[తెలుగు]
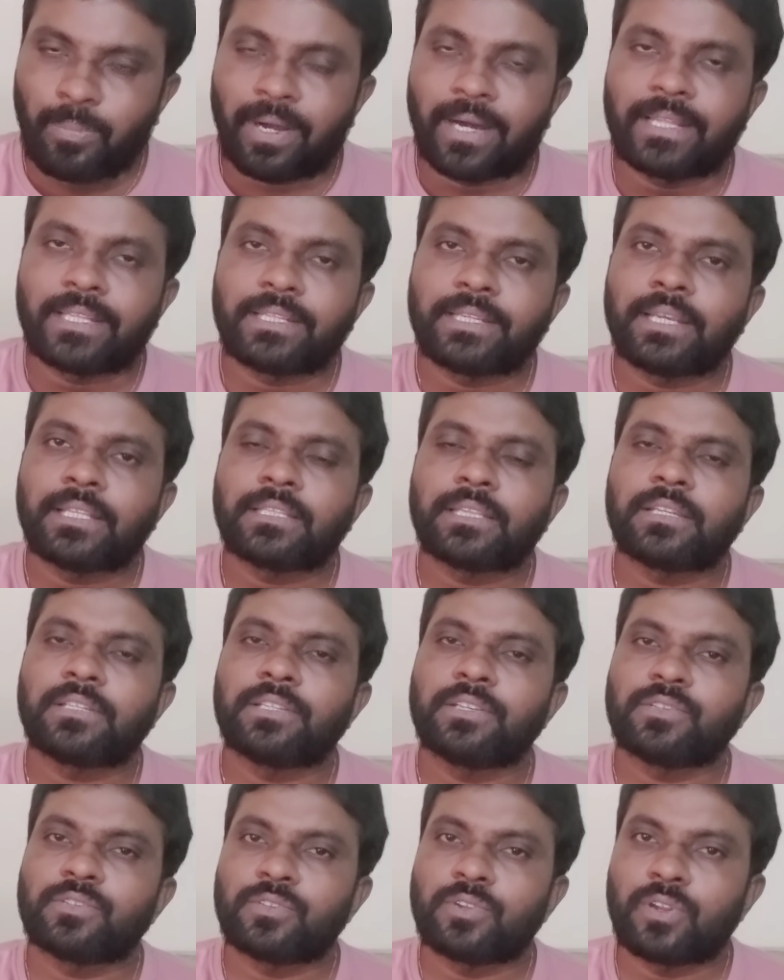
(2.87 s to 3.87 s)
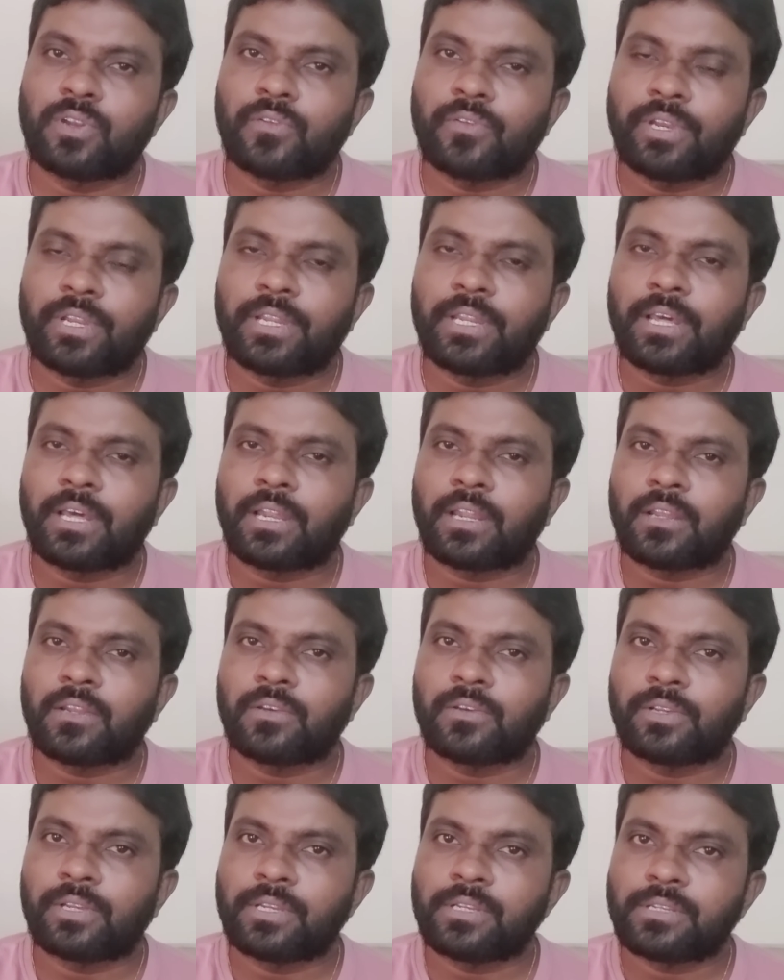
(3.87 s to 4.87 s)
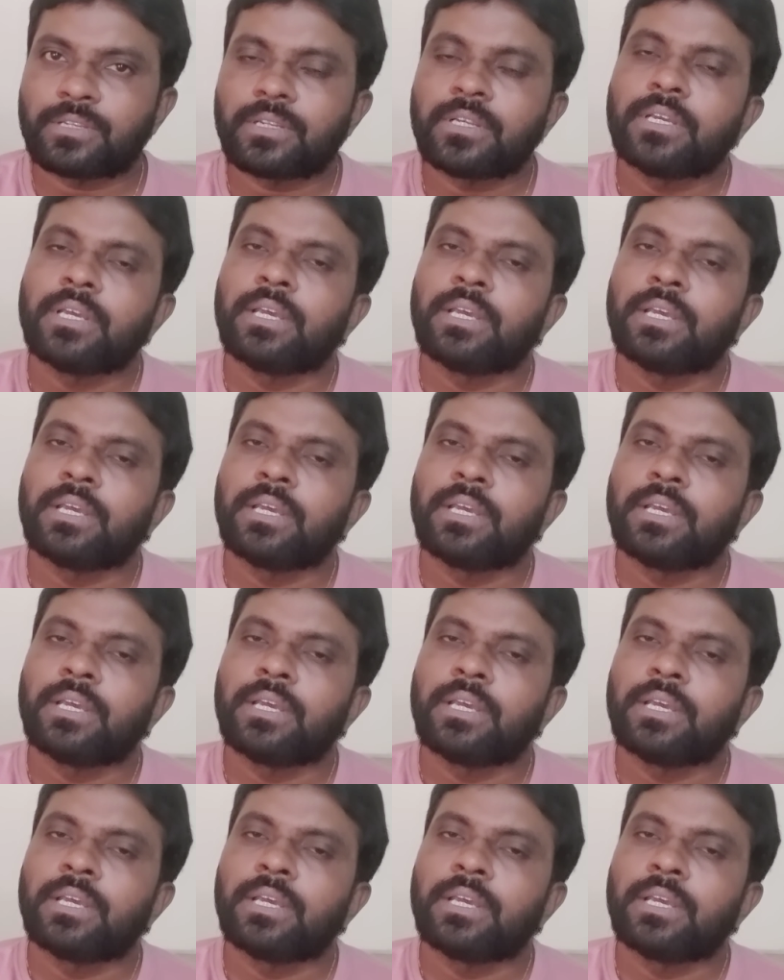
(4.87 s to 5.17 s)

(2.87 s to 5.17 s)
పాదయాత్ర చేస్తున్నటువంటి నారా లోకేష్